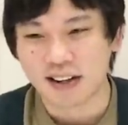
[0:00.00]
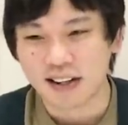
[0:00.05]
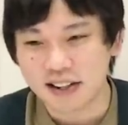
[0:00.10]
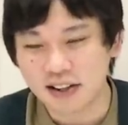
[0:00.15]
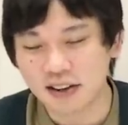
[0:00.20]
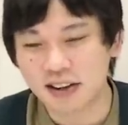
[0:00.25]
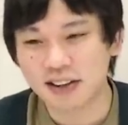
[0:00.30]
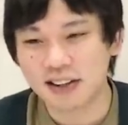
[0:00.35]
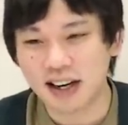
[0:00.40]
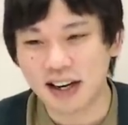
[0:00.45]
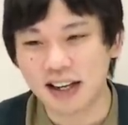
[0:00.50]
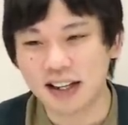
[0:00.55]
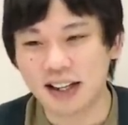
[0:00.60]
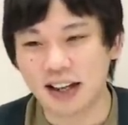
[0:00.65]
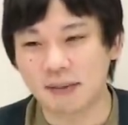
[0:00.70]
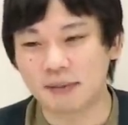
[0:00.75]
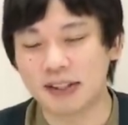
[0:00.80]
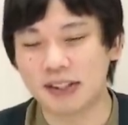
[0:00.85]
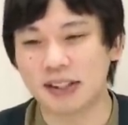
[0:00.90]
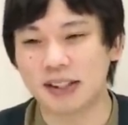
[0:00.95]
それぐらいいた
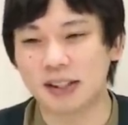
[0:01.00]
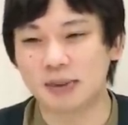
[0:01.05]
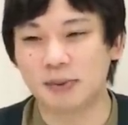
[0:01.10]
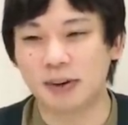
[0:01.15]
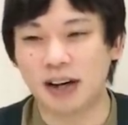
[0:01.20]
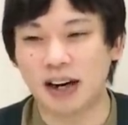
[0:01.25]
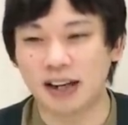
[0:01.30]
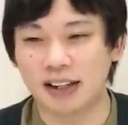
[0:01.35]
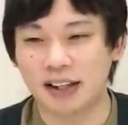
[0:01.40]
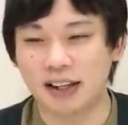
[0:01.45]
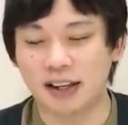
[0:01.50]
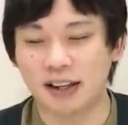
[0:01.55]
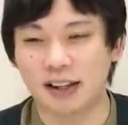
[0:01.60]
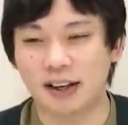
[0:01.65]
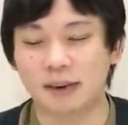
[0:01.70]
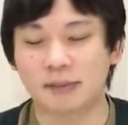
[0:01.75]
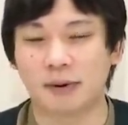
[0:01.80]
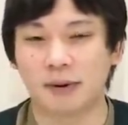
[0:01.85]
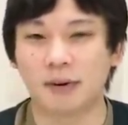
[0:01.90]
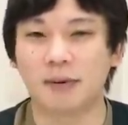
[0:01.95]
らマジ1問快適に
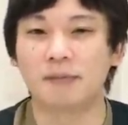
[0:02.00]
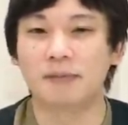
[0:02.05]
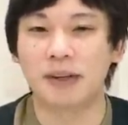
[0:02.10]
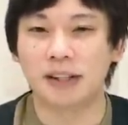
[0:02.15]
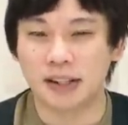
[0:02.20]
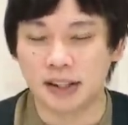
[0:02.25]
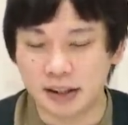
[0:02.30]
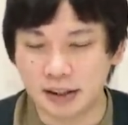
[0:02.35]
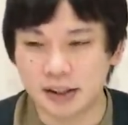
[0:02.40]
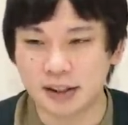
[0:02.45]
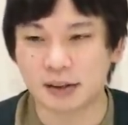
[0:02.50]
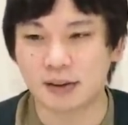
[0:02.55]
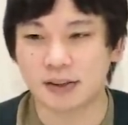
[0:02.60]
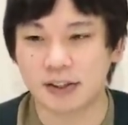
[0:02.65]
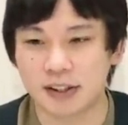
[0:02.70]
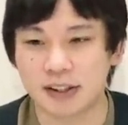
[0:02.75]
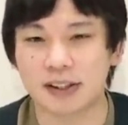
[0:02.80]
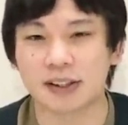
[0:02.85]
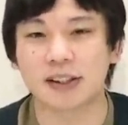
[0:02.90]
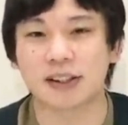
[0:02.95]
なるもんめちゃくちゃ欲
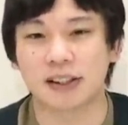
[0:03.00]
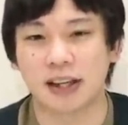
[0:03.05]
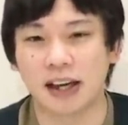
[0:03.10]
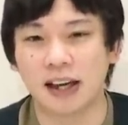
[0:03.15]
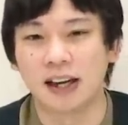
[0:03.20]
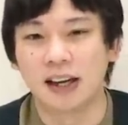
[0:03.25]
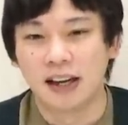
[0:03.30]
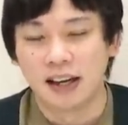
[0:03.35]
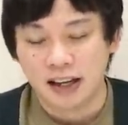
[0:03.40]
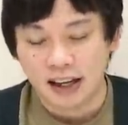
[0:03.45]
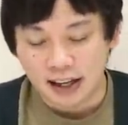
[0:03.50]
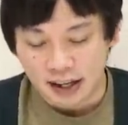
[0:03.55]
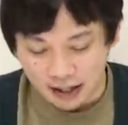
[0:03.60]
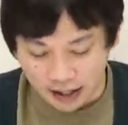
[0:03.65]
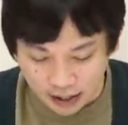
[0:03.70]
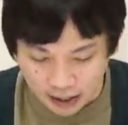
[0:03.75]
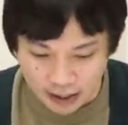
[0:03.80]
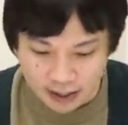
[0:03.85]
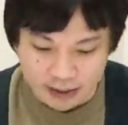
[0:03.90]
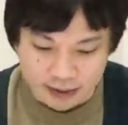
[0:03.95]
しいですね
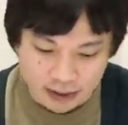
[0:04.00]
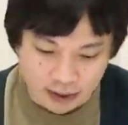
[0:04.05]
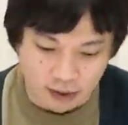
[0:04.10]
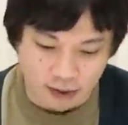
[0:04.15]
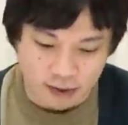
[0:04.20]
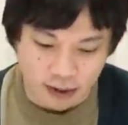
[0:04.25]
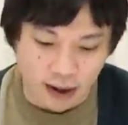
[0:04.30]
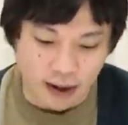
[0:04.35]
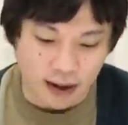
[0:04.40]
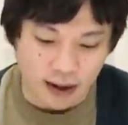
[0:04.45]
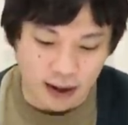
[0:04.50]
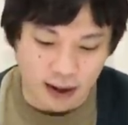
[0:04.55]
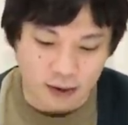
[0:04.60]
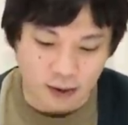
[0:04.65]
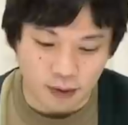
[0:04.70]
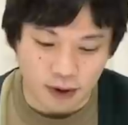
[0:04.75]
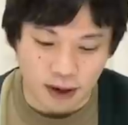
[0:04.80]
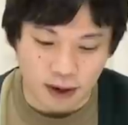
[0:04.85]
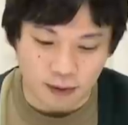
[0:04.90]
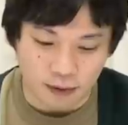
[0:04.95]
はいということで、えー、
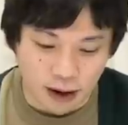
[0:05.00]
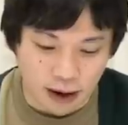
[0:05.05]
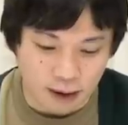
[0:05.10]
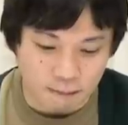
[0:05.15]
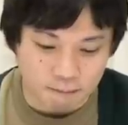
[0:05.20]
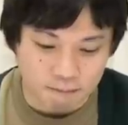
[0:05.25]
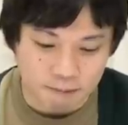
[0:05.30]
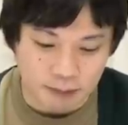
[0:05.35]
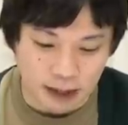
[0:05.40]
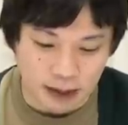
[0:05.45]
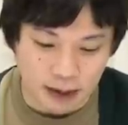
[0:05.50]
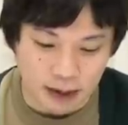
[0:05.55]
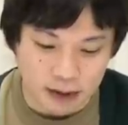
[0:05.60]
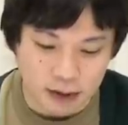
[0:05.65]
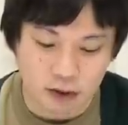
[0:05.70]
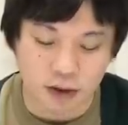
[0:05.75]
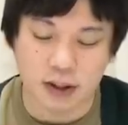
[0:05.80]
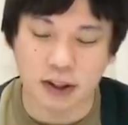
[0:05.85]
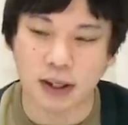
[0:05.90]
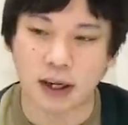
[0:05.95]
今回は、えー、
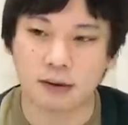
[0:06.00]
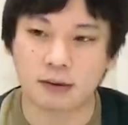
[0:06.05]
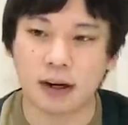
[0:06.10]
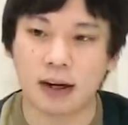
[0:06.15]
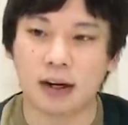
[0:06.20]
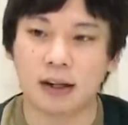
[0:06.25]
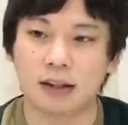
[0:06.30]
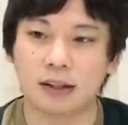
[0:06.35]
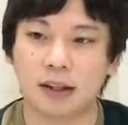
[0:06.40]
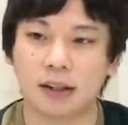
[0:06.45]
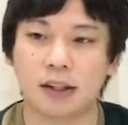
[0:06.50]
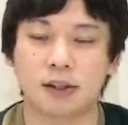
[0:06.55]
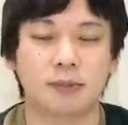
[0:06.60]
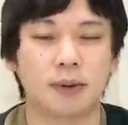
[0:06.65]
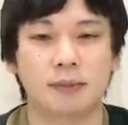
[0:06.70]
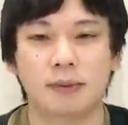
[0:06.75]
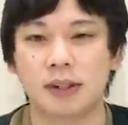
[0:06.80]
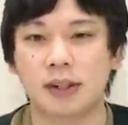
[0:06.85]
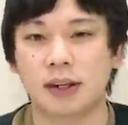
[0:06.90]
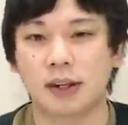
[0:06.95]
ちょっと時間は経ってし
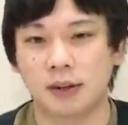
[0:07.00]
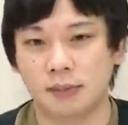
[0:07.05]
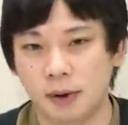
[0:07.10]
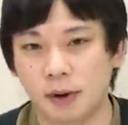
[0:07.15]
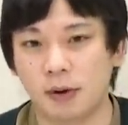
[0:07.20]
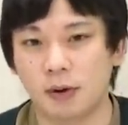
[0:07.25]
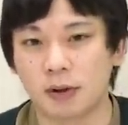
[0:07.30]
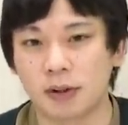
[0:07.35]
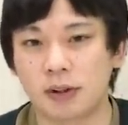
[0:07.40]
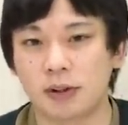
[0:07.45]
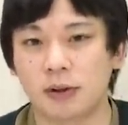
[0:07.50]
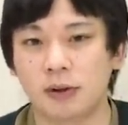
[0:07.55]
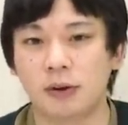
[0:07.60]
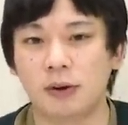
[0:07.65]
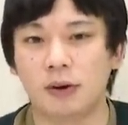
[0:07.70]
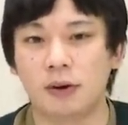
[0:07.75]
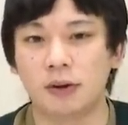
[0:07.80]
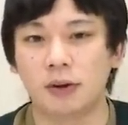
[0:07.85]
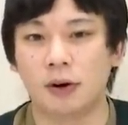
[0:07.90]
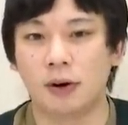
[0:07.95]
まいましたけれども星4
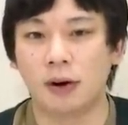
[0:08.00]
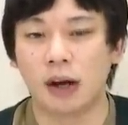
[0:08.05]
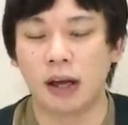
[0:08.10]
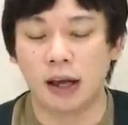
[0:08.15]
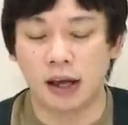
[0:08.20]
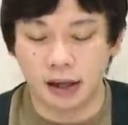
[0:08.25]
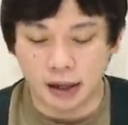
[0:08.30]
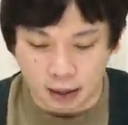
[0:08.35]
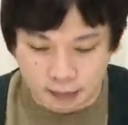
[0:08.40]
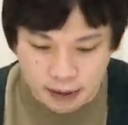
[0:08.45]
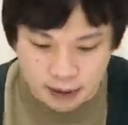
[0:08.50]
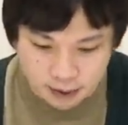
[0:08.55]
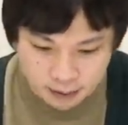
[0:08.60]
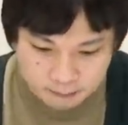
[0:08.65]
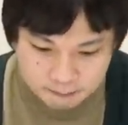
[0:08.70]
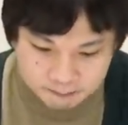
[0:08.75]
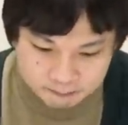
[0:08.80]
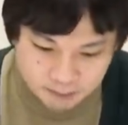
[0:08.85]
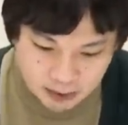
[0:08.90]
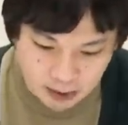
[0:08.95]
号の、えー、神湯
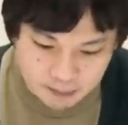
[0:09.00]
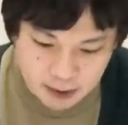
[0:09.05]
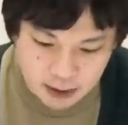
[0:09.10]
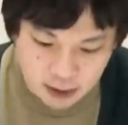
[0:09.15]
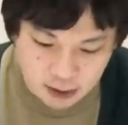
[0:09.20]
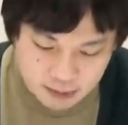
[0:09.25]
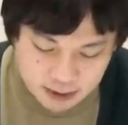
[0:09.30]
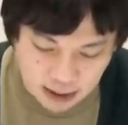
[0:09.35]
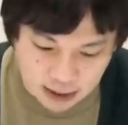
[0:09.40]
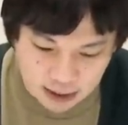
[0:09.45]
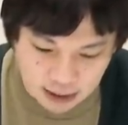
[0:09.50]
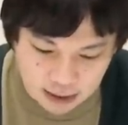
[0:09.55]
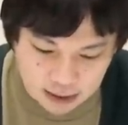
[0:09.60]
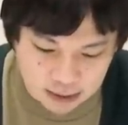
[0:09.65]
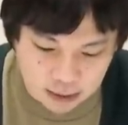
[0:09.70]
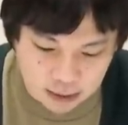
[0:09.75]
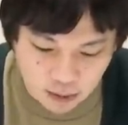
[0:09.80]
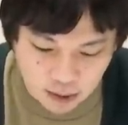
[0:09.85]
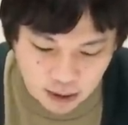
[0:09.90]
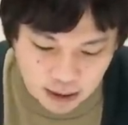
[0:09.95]
神湯美談
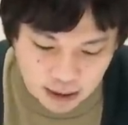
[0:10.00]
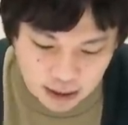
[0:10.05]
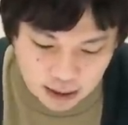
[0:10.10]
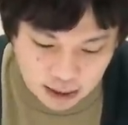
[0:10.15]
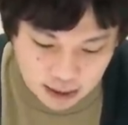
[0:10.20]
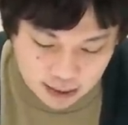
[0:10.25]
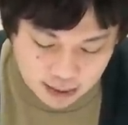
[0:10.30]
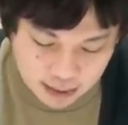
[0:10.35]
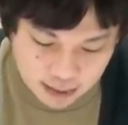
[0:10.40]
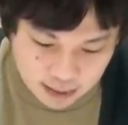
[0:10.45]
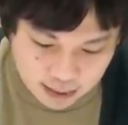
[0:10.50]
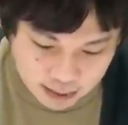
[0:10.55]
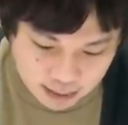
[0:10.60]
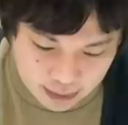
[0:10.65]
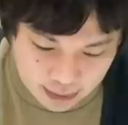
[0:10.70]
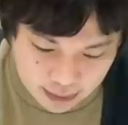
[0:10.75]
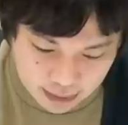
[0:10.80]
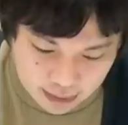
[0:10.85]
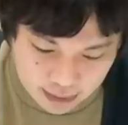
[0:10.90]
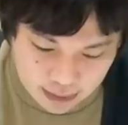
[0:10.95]

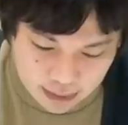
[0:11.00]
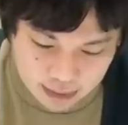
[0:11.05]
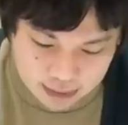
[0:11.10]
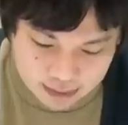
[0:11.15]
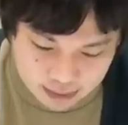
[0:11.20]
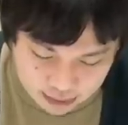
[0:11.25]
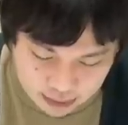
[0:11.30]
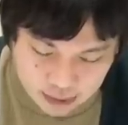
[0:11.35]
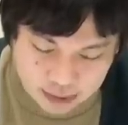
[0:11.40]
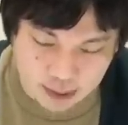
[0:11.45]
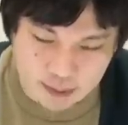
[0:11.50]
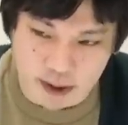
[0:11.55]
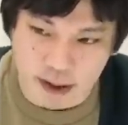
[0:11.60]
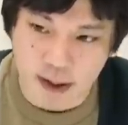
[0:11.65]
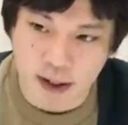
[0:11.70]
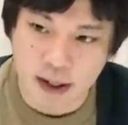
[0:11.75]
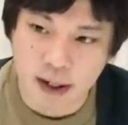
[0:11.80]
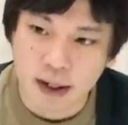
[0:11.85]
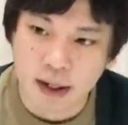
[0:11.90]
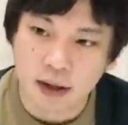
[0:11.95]
えー、ゼータガンダム
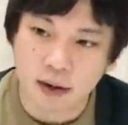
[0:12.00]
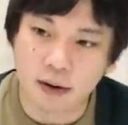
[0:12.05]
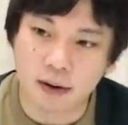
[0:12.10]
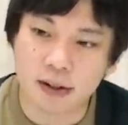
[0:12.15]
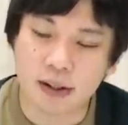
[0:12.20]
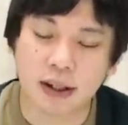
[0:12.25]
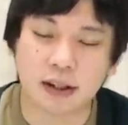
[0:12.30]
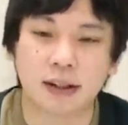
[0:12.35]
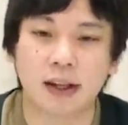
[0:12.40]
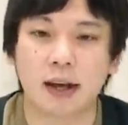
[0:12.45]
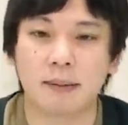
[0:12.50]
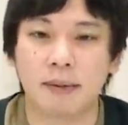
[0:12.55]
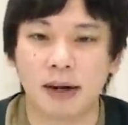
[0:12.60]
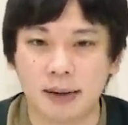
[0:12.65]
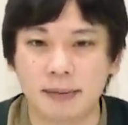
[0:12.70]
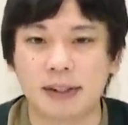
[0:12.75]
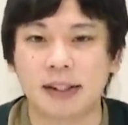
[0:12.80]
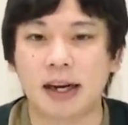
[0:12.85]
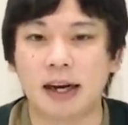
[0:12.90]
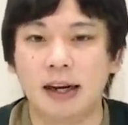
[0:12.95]
を使ってまい
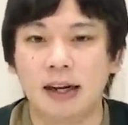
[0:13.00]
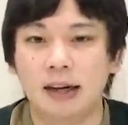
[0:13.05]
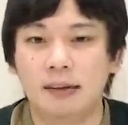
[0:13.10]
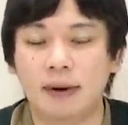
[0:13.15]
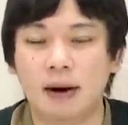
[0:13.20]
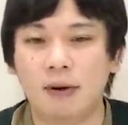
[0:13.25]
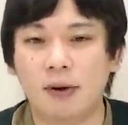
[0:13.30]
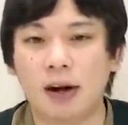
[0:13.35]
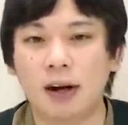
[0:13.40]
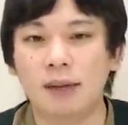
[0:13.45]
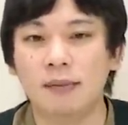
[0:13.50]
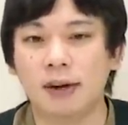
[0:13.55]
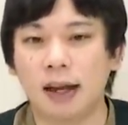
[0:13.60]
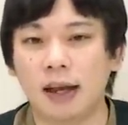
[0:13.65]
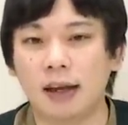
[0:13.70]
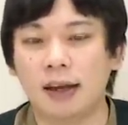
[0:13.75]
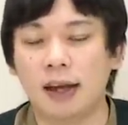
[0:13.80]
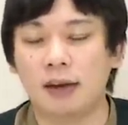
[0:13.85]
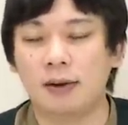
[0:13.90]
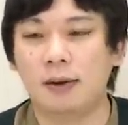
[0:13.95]
りました、まあ、他にも
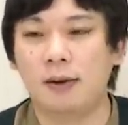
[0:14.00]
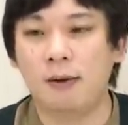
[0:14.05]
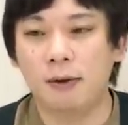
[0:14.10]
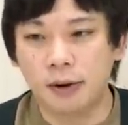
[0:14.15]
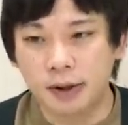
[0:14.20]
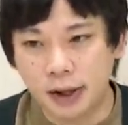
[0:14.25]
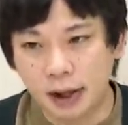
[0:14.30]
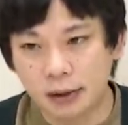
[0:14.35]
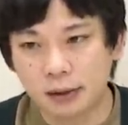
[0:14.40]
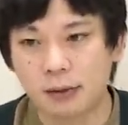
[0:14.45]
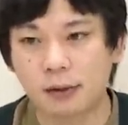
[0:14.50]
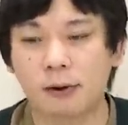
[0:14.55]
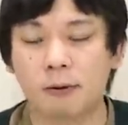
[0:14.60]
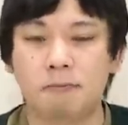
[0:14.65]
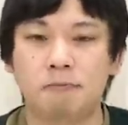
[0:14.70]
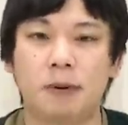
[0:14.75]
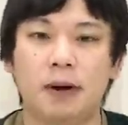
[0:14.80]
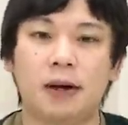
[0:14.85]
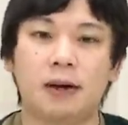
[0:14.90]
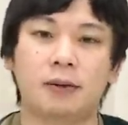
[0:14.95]
ね結構いけるところいっ
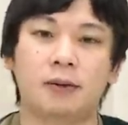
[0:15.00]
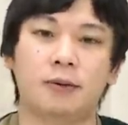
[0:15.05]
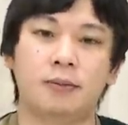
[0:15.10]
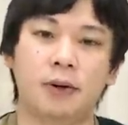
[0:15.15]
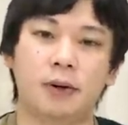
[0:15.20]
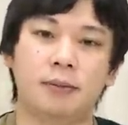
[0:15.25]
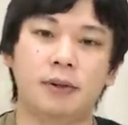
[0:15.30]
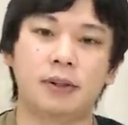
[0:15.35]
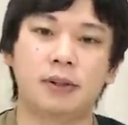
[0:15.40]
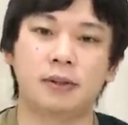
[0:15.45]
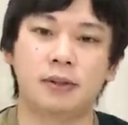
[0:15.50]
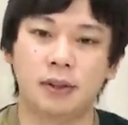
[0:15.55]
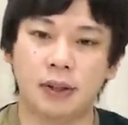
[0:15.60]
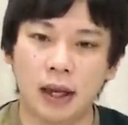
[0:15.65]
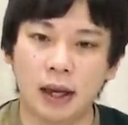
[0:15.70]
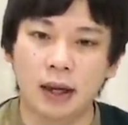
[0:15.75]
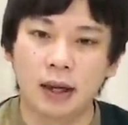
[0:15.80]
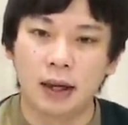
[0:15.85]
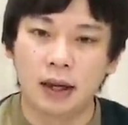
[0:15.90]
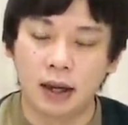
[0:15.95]
ぱいあると思いますん
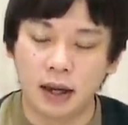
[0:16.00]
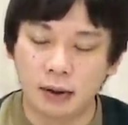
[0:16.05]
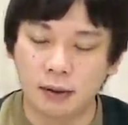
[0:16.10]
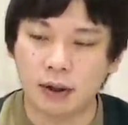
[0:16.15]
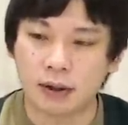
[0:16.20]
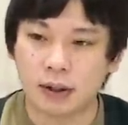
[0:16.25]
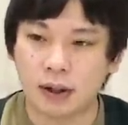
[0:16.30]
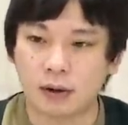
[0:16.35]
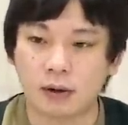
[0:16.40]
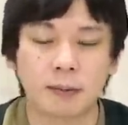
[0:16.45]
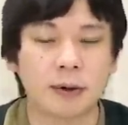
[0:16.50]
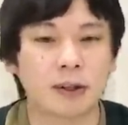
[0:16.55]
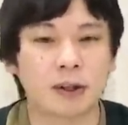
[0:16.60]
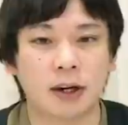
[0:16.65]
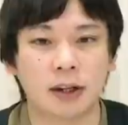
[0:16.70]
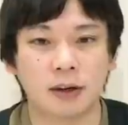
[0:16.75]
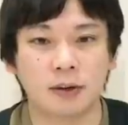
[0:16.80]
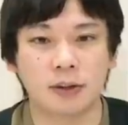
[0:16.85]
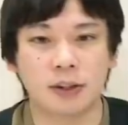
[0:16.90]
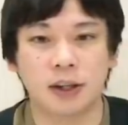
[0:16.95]
で、えー、よかったらコメント
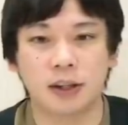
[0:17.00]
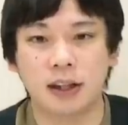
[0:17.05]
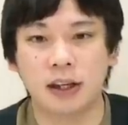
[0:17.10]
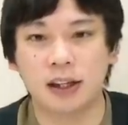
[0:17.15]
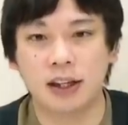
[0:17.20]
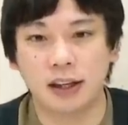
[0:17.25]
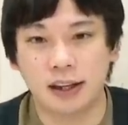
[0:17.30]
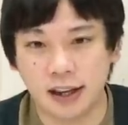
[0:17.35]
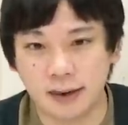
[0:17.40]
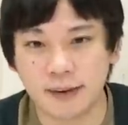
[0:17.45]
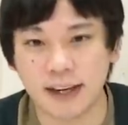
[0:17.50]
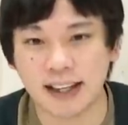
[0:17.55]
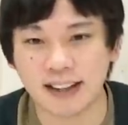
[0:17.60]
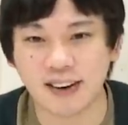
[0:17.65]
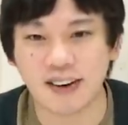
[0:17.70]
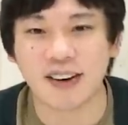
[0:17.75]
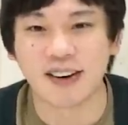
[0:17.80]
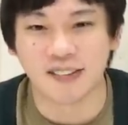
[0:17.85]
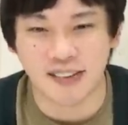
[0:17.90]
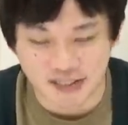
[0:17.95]
欄で教えていただければな
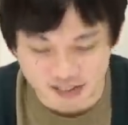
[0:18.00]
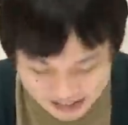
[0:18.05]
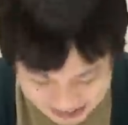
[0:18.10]
と思い